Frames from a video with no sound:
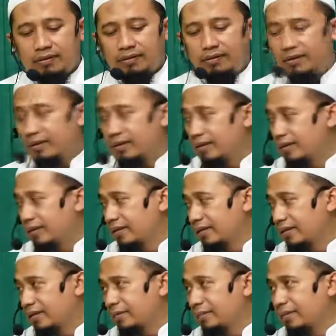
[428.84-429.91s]
ya
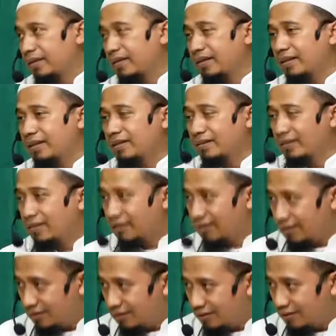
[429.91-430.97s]
pernah dengar
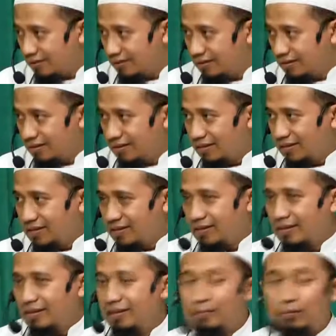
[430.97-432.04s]
Riyadh ya
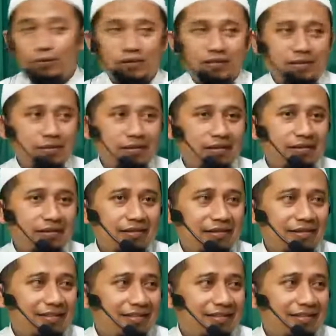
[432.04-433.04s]
ibu kota mana